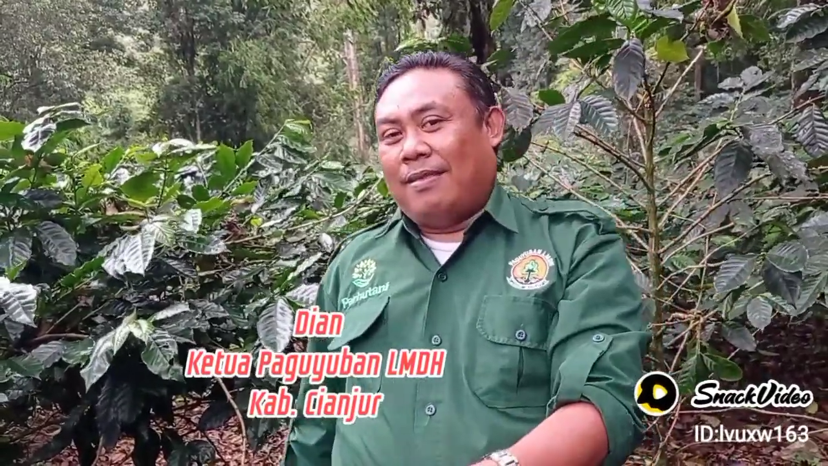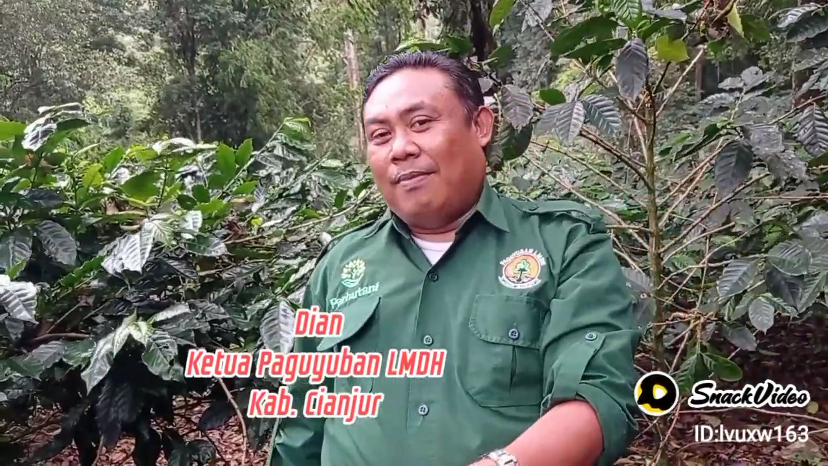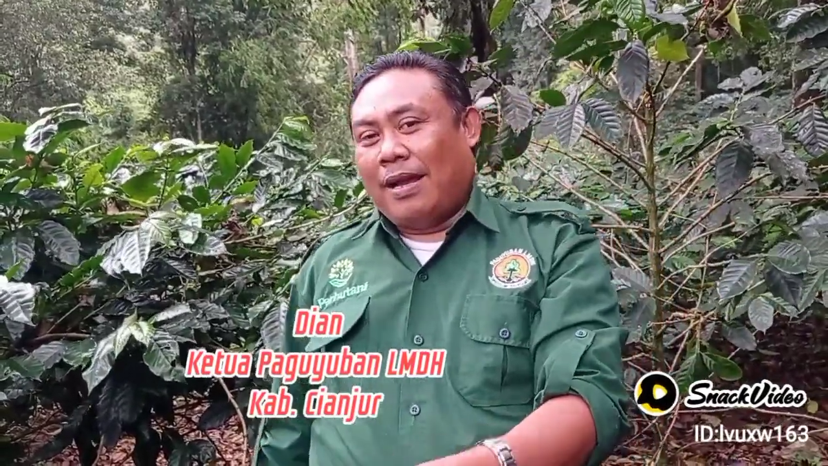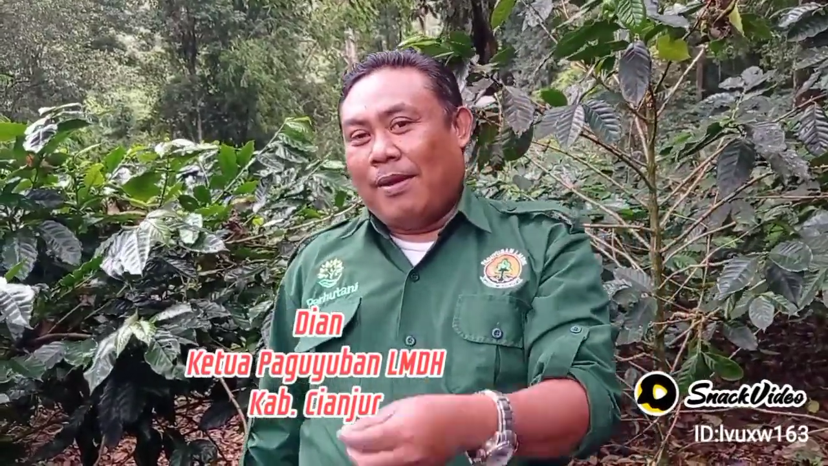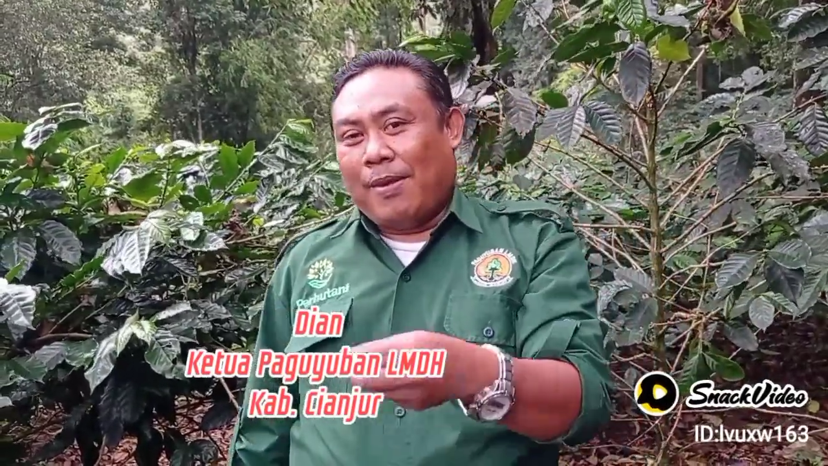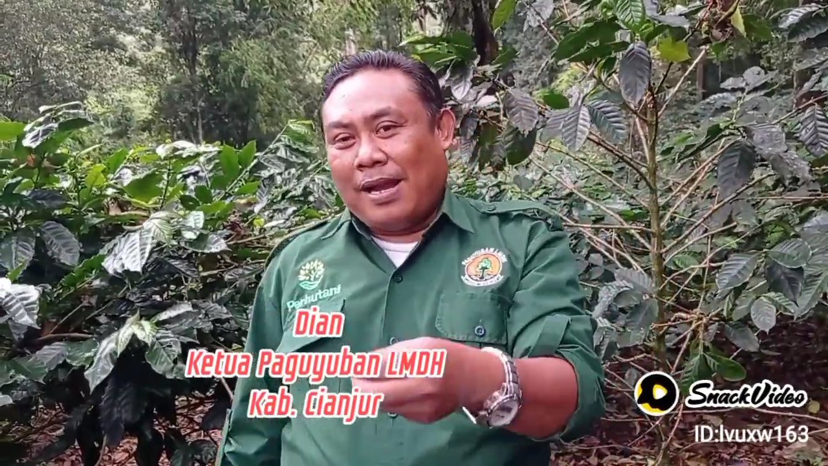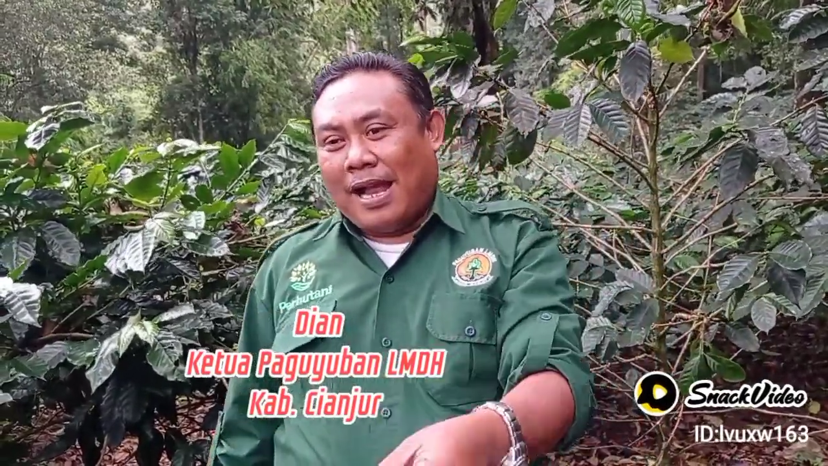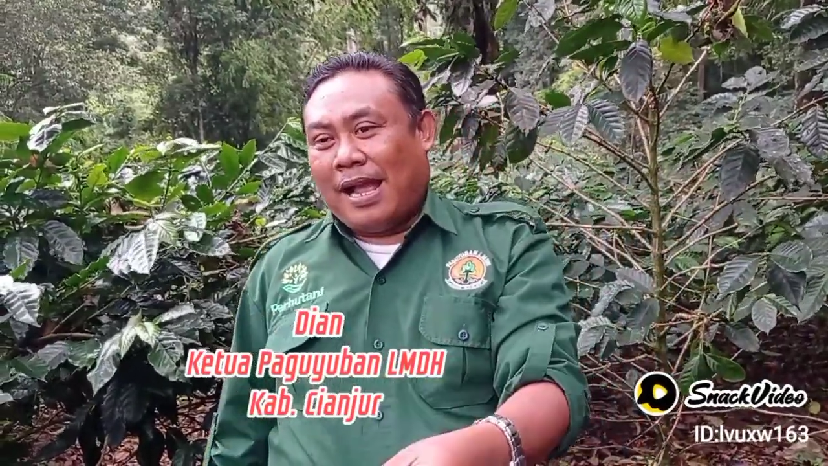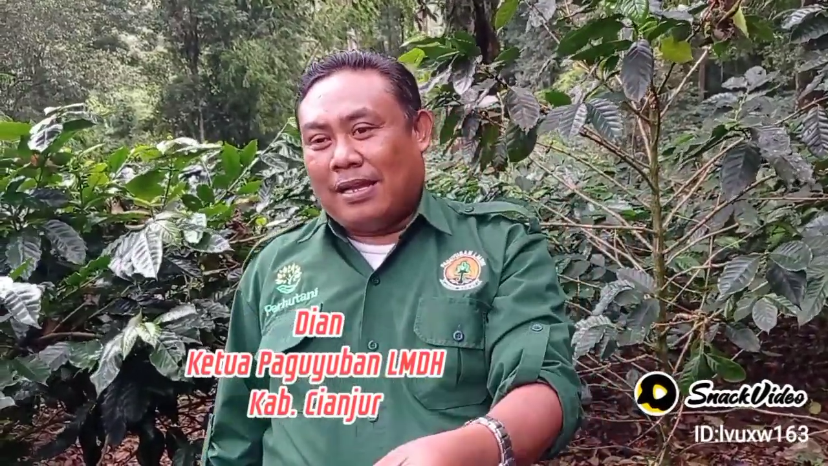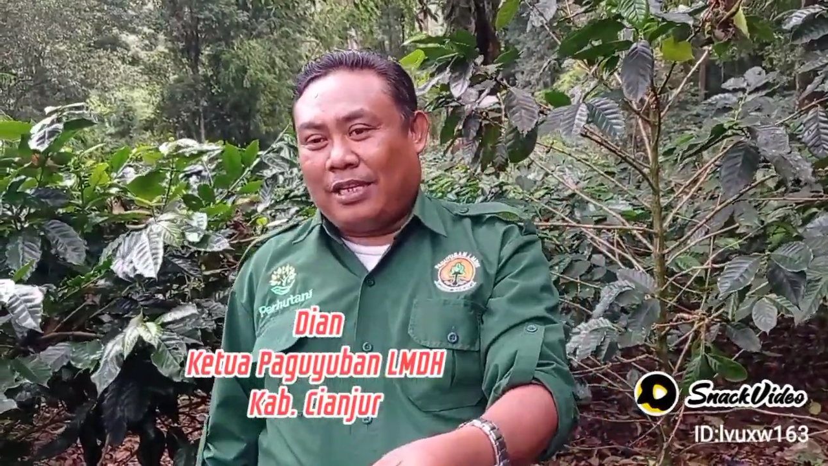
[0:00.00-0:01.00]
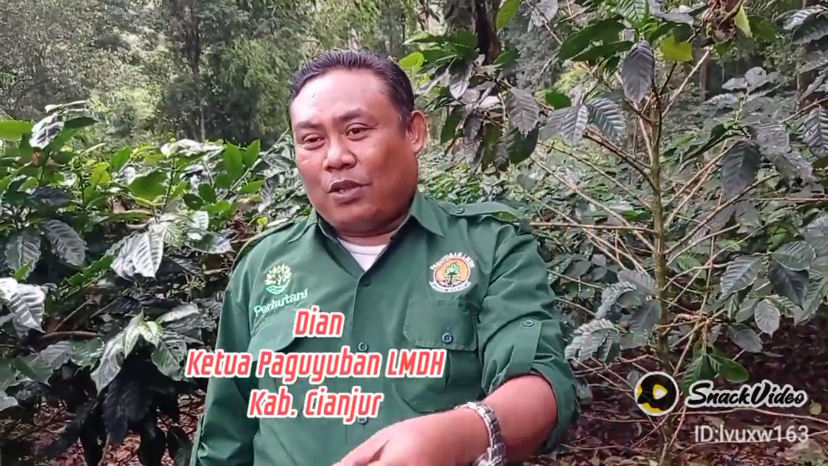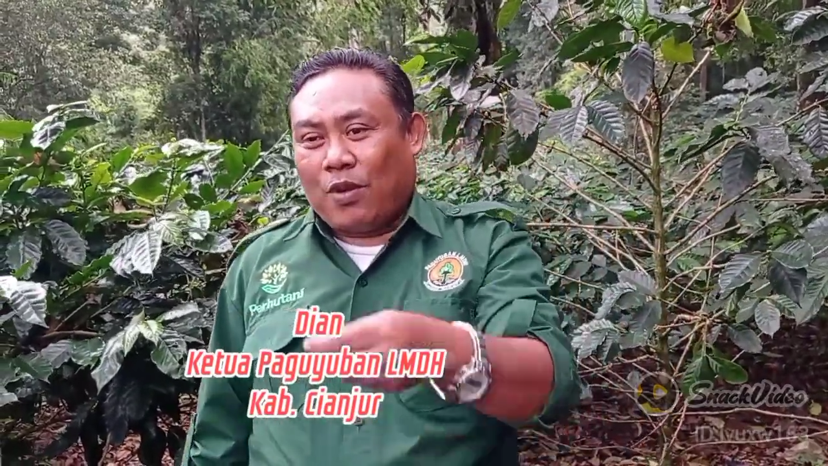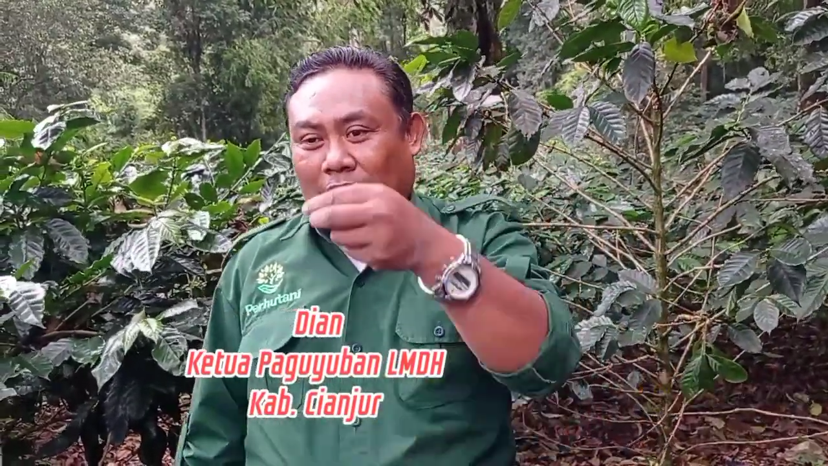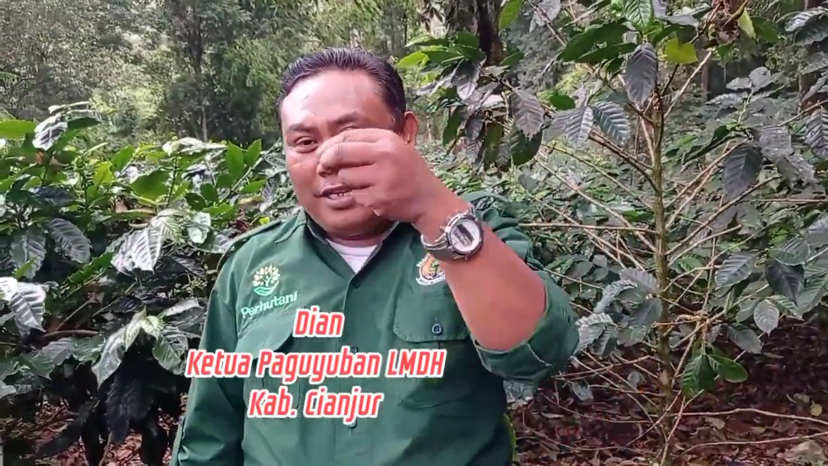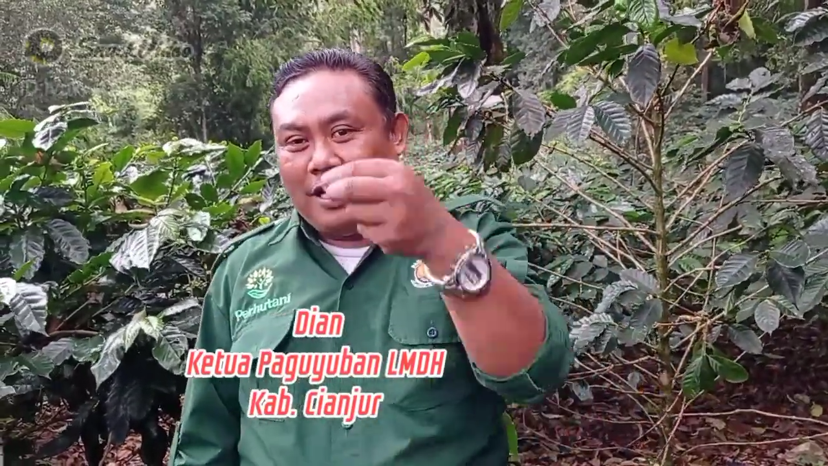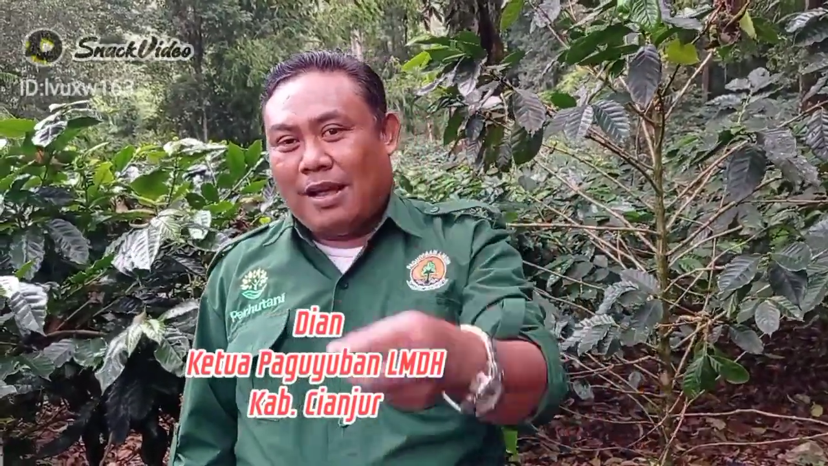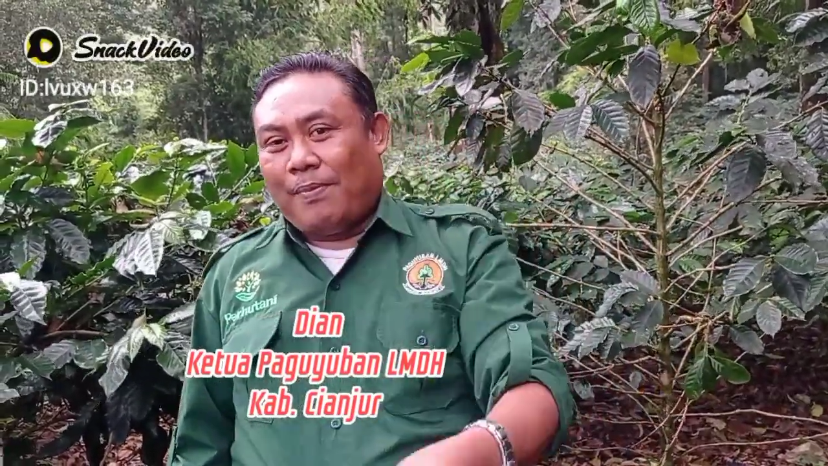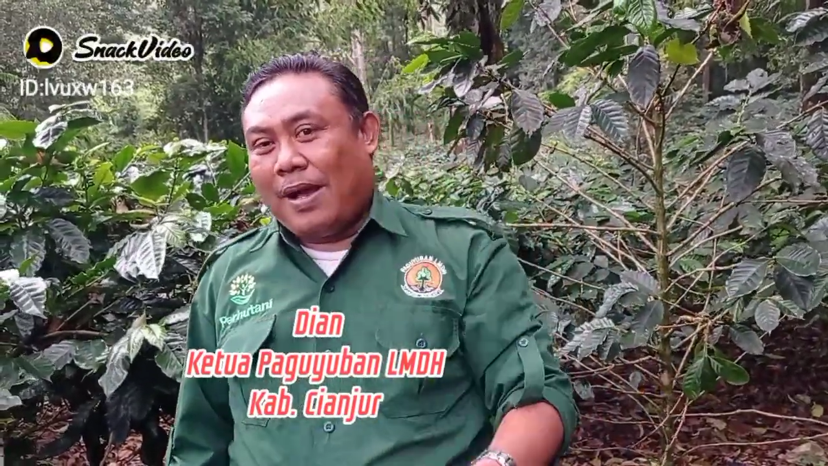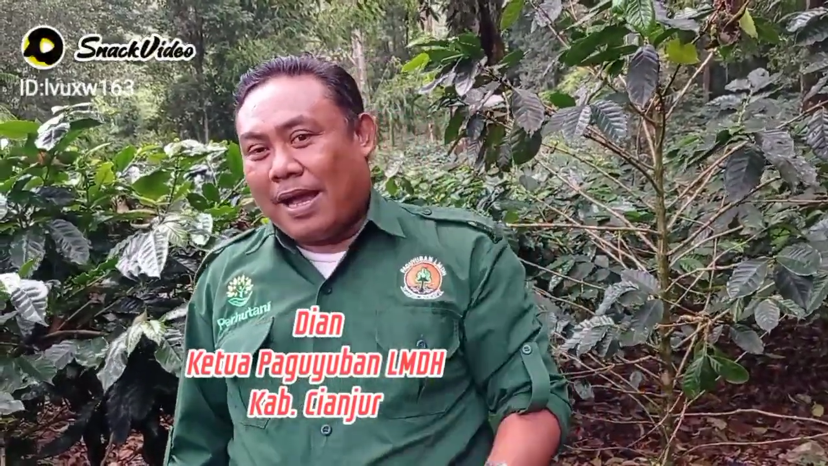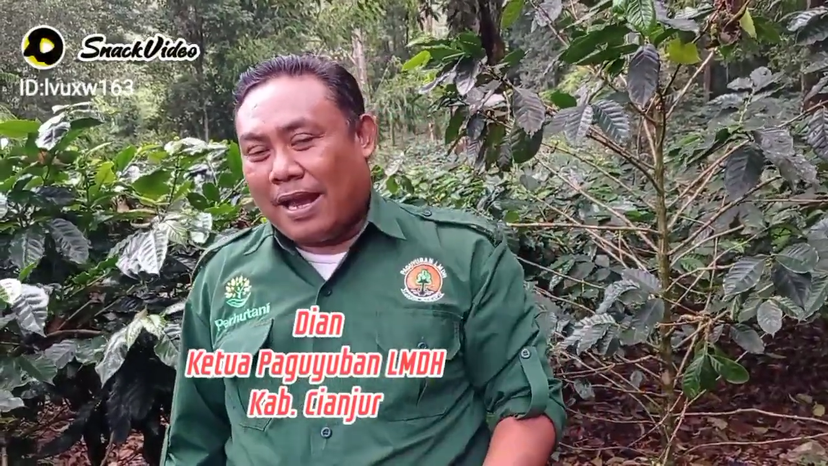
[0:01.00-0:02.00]
bagaimana situasi di
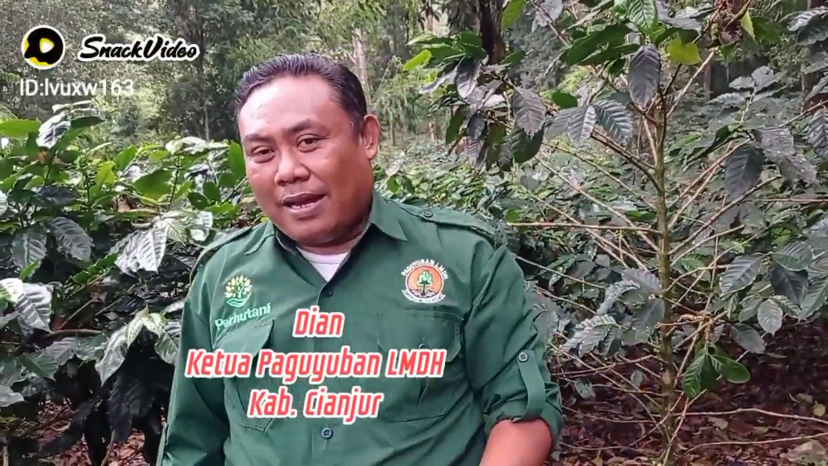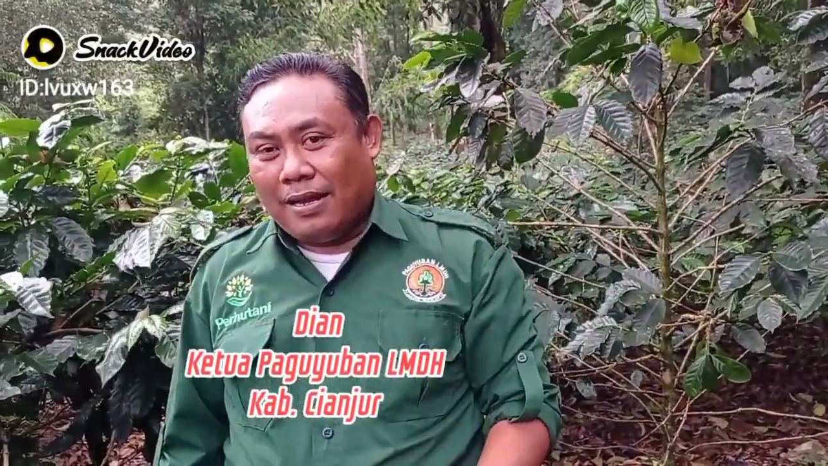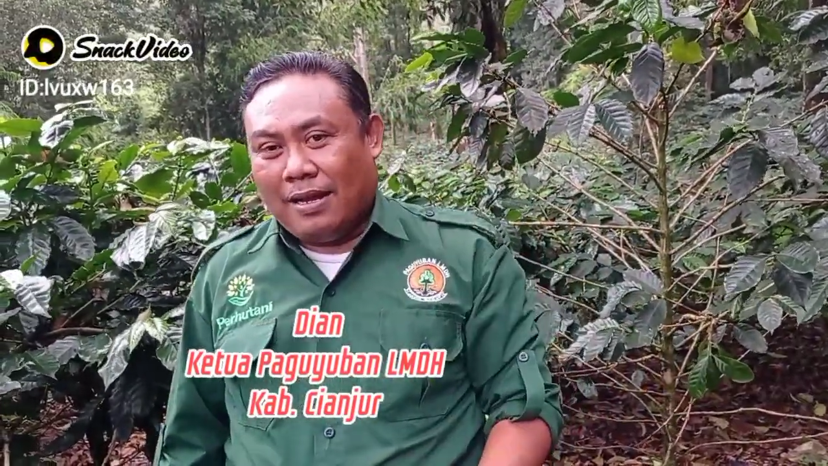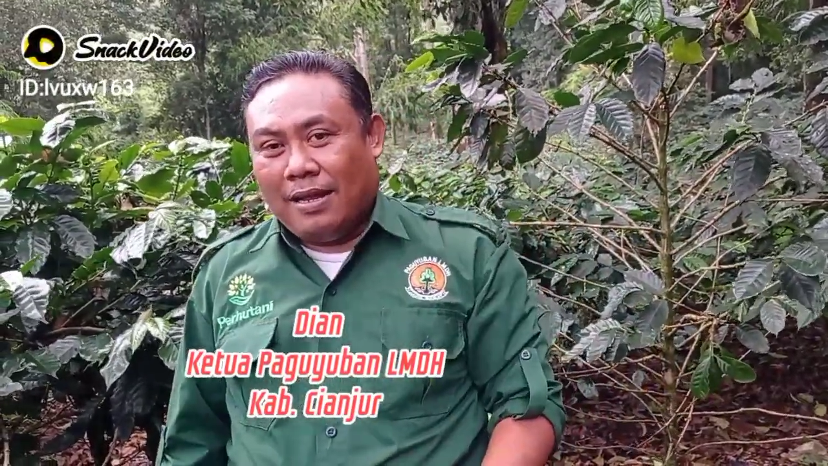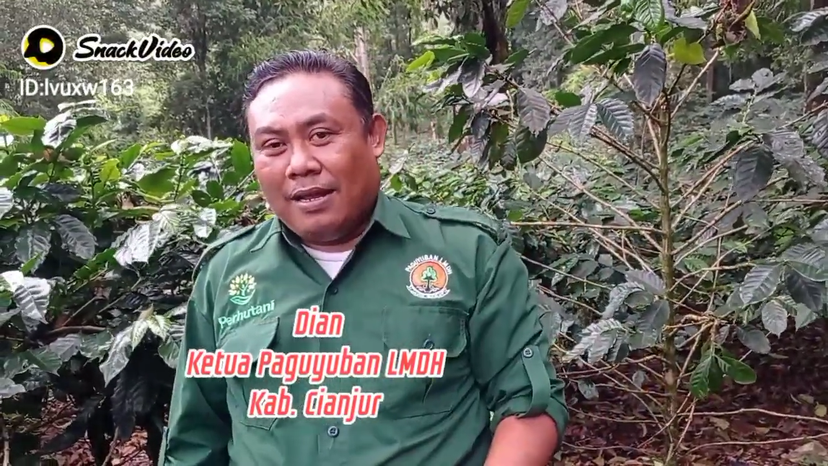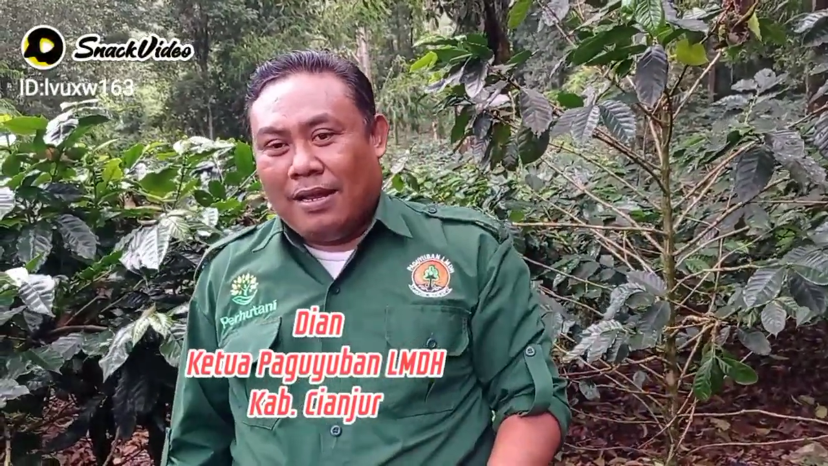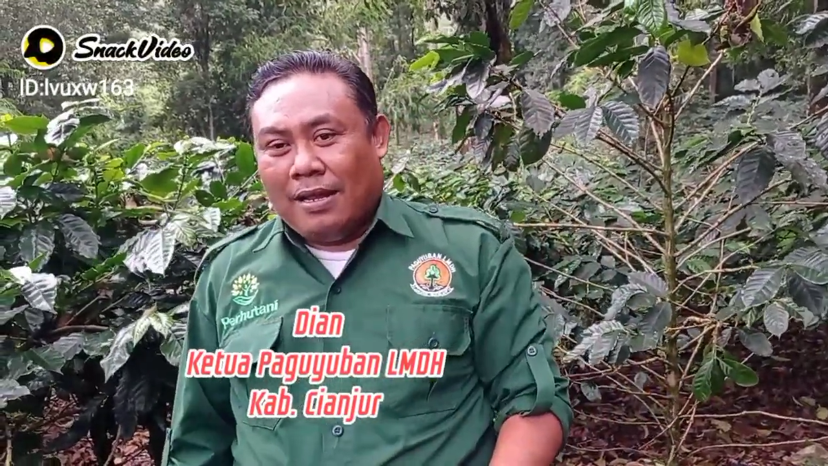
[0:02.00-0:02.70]
lapangan. Hmm.